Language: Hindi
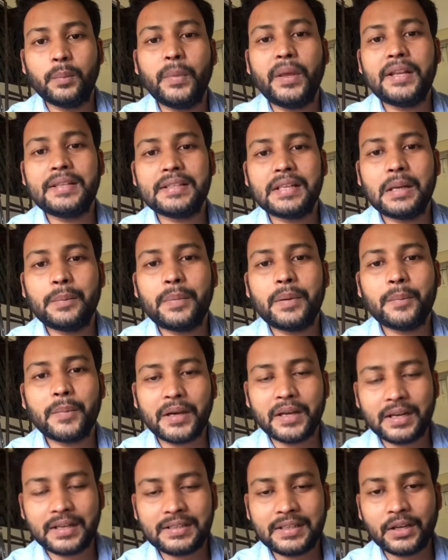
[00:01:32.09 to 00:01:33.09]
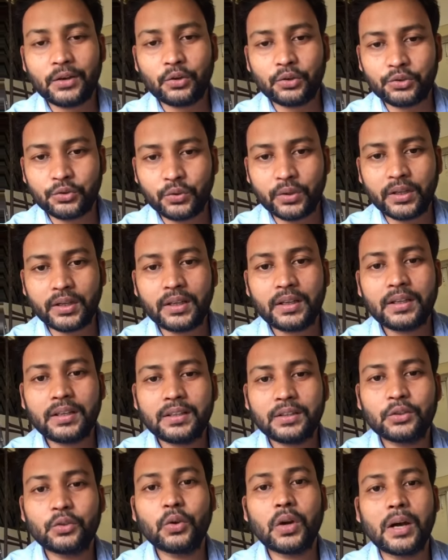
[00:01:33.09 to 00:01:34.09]
मेरे चैनल पे 12,000 लोग जुड़े हैं
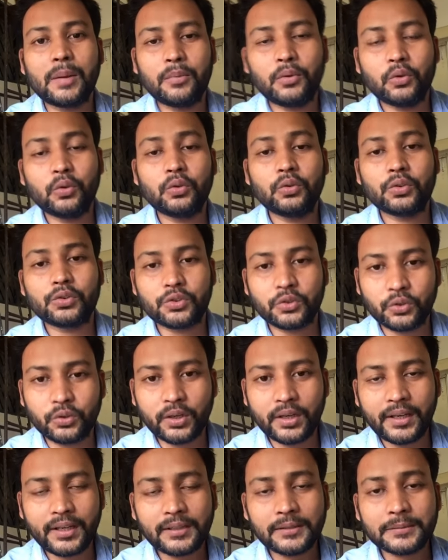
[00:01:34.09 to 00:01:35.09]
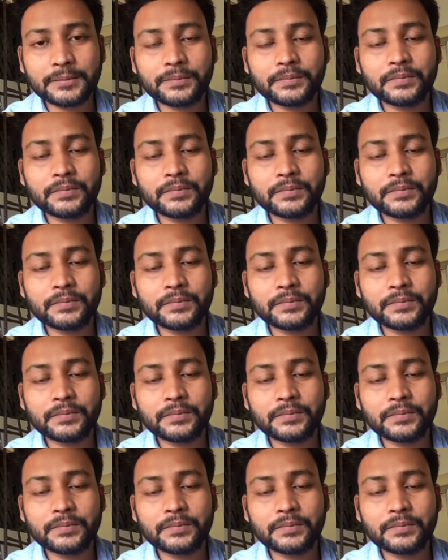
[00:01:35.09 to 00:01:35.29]
तो आप लोगों को शुक्रिया